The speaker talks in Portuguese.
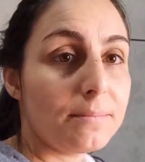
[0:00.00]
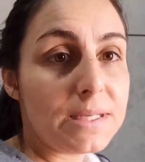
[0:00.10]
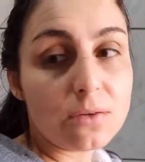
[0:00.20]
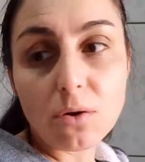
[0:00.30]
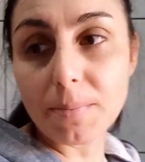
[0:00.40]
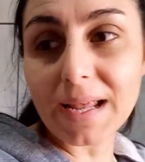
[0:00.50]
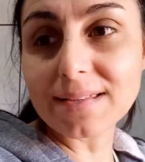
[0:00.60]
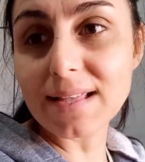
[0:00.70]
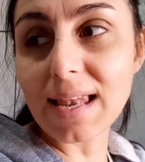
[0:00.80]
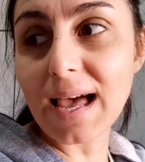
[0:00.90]
Preciso comprar a
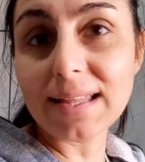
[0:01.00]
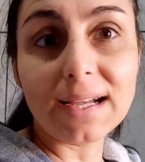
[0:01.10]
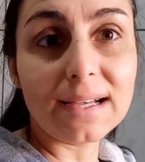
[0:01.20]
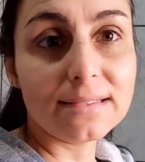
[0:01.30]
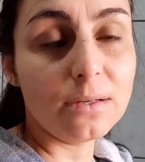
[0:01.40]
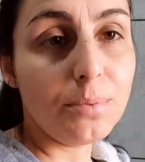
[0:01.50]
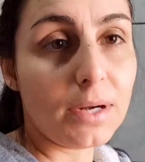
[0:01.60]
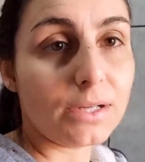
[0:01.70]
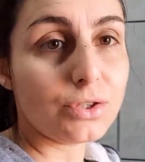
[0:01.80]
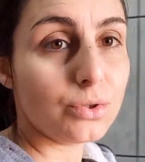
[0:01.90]
salada, ração
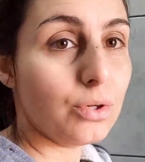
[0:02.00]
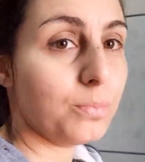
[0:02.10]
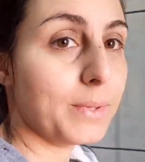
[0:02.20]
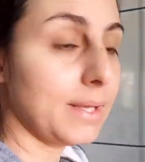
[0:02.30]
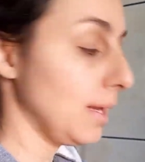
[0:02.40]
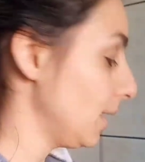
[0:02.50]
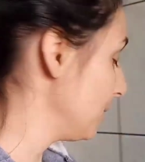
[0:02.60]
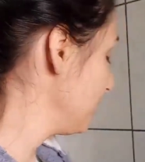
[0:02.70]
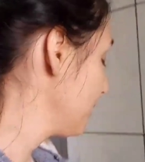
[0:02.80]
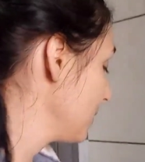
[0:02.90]
pro cachorro, porque